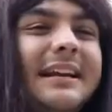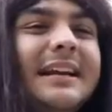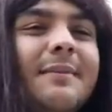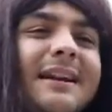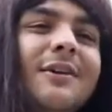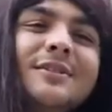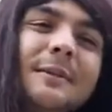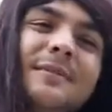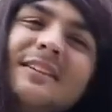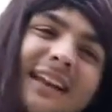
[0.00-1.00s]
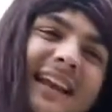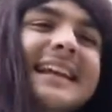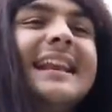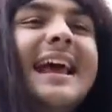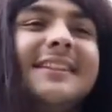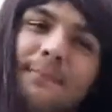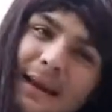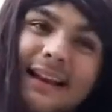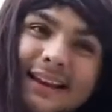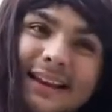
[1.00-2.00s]
भिंडी बेटा वो सब्जी वाला नहीं लाया था
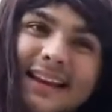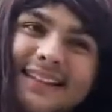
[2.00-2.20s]
मैं लेने